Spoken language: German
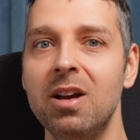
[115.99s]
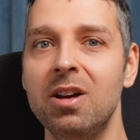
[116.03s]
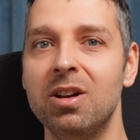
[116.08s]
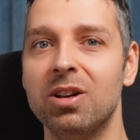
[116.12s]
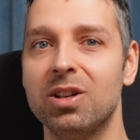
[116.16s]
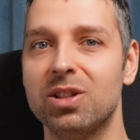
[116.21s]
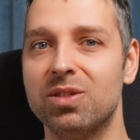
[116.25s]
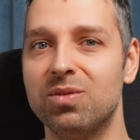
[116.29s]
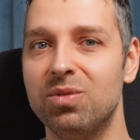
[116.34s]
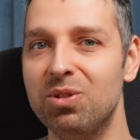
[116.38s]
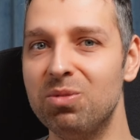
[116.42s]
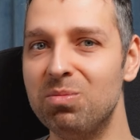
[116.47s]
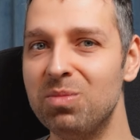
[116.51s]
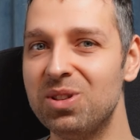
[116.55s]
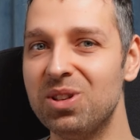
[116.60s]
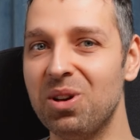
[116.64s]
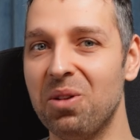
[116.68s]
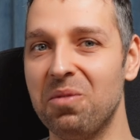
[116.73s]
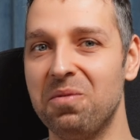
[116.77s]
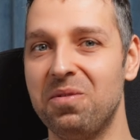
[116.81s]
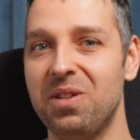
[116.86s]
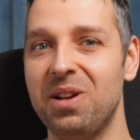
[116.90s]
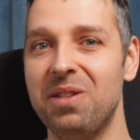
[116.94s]
Das würde mich
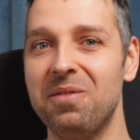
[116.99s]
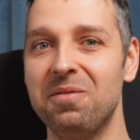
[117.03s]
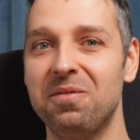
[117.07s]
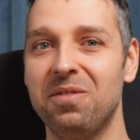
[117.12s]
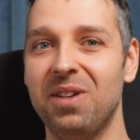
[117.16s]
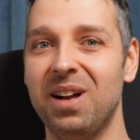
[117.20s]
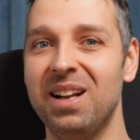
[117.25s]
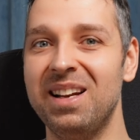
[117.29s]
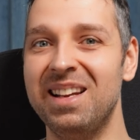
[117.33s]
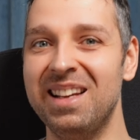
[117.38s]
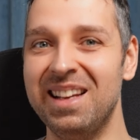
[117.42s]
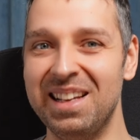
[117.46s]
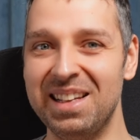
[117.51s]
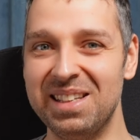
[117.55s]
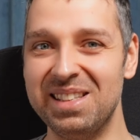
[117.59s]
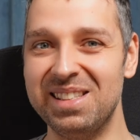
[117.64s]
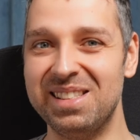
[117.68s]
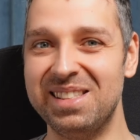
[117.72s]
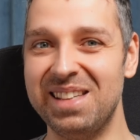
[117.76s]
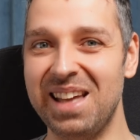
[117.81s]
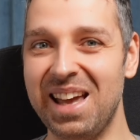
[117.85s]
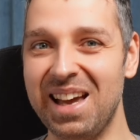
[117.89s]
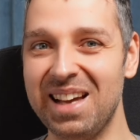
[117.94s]
auf jeden Fall
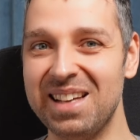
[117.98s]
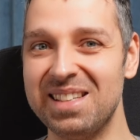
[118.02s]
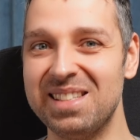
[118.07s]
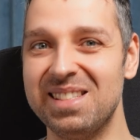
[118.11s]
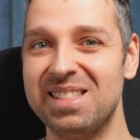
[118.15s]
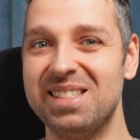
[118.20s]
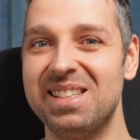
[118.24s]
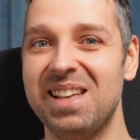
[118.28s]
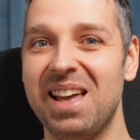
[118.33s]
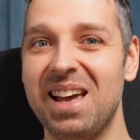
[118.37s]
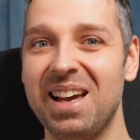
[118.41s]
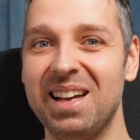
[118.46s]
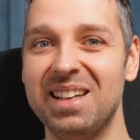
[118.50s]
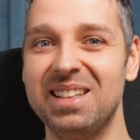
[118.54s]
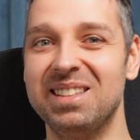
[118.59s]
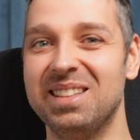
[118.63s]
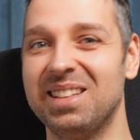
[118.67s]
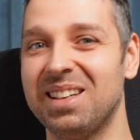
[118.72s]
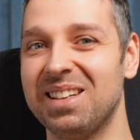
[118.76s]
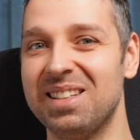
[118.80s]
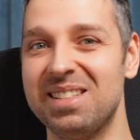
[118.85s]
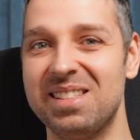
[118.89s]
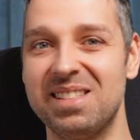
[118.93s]
sehr, sehr
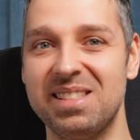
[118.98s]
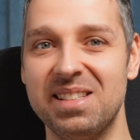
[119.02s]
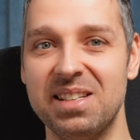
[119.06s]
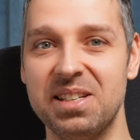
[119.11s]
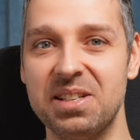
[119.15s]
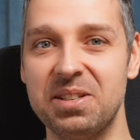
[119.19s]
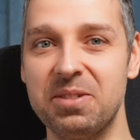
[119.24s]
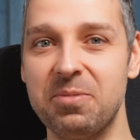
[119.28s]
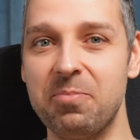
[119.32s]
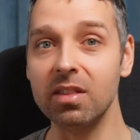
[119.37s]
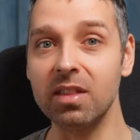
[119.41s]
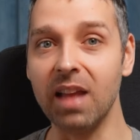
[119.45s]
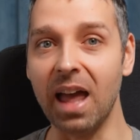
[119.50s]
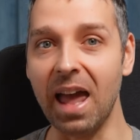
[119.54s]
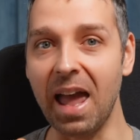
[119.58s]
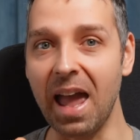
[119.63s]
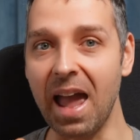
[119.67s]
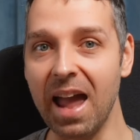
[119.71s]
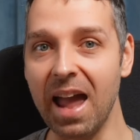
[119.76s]
interessieren. Der